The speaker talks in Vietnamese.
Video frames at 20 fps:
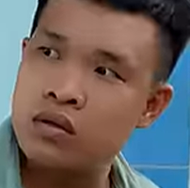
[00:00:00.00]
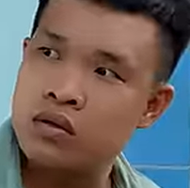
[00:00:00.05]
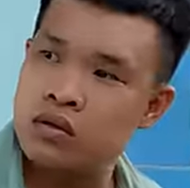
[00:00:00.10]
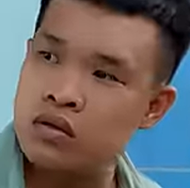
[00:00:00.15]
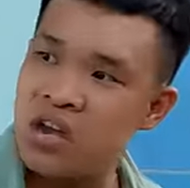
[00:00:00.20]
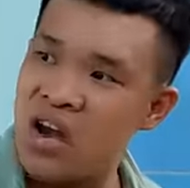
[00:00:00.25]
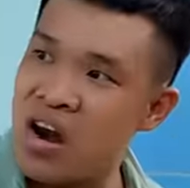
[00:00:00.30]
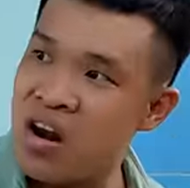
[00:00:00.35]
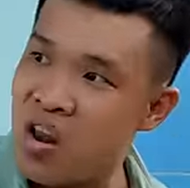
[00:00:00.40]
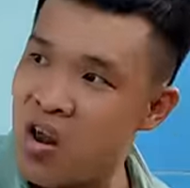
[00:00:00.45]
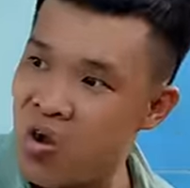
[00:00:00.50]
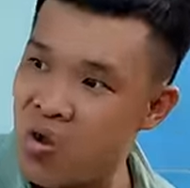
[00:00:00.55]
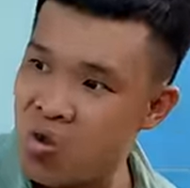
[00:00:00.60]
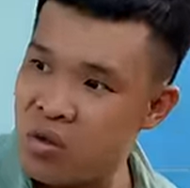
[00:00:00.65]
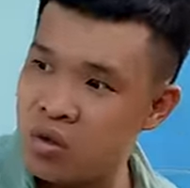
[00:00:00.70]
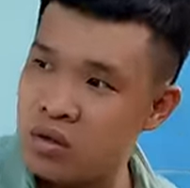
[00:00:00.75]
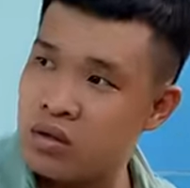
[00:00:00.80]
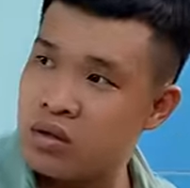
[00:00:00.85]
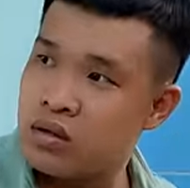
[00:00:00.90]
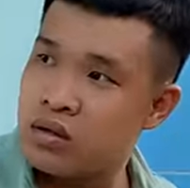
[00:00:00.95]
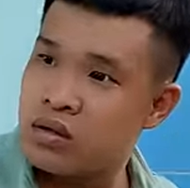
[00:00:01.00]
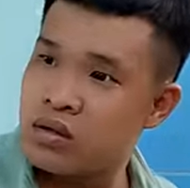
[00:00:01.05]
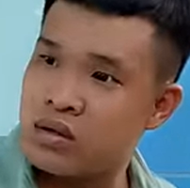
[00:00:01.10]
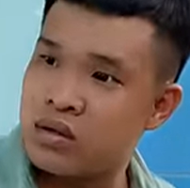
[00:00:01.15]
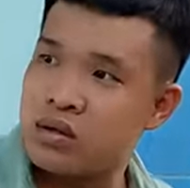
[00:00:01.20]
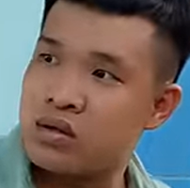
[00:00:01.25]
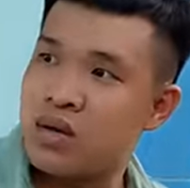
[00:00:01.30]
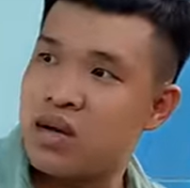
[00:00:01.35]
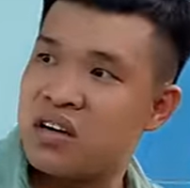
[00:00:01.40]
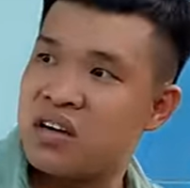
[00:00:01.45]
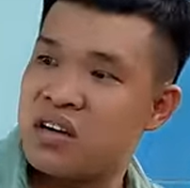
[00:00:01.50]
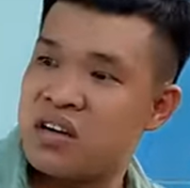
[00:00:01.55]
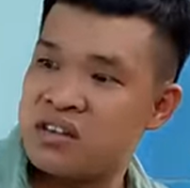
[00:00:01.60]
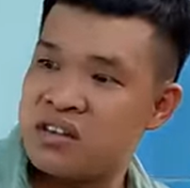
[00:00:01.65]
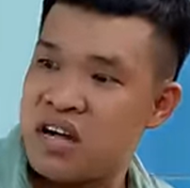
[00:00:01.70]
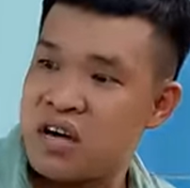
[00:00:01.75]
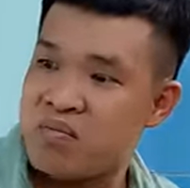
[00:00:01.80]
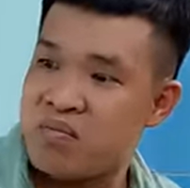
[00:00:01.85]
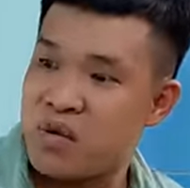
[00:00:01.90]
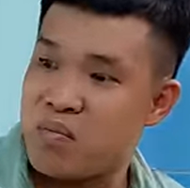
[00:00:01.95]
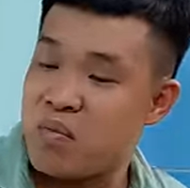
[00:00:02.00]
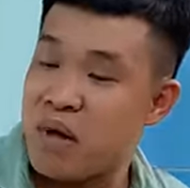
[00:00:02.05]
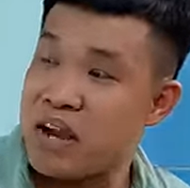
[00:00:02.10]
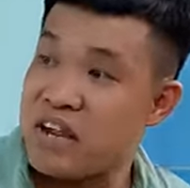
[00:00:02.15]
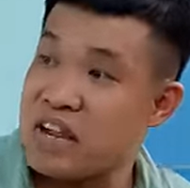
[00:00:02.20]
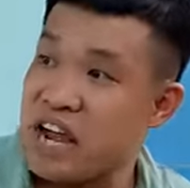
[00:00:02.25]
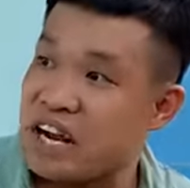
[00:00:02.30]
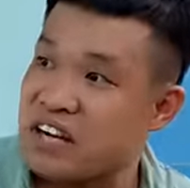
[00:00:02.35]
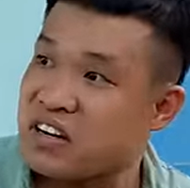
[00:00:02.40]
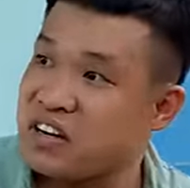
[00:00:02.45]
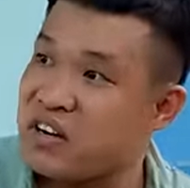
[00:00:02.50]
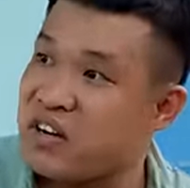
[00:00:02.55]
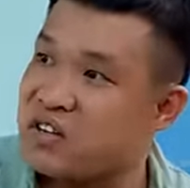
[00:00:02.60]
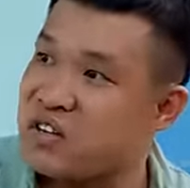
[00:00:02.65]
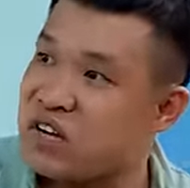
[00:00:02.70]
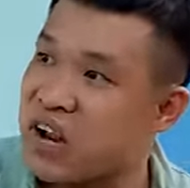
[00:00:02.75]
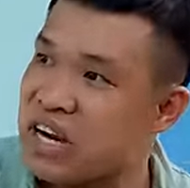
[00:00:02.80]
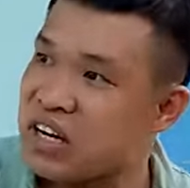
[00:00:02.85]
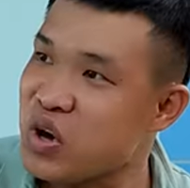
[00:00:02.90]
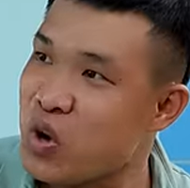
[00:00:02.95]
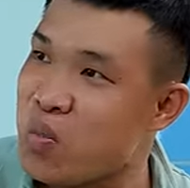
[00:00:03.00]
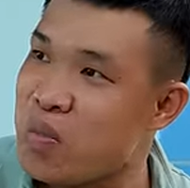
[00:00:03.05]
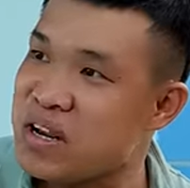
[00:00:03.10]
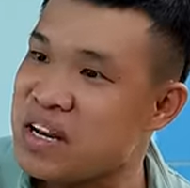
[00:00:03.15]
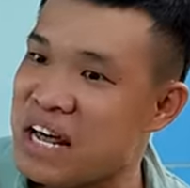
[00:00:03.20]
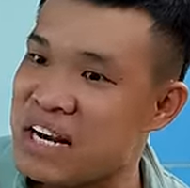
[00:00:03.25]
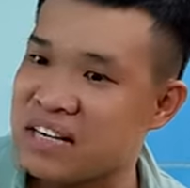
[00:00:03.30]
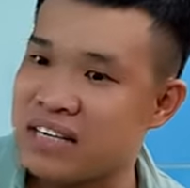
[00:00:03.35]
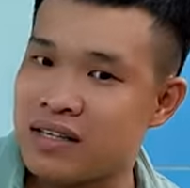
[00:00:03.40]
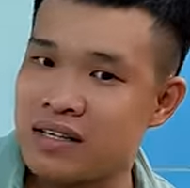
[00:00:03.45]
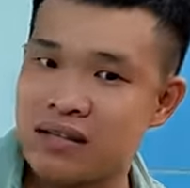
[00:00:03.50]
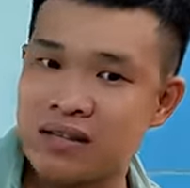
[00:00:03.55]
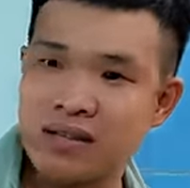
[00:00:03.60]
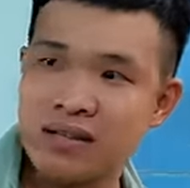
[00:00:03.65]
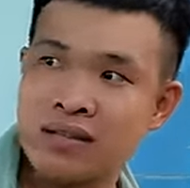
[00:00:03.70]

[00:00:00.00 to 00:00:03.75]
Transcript: nhớ luôn trời ơi trời mười mấy thằng nó ngược nó đánh của mình anh nè à.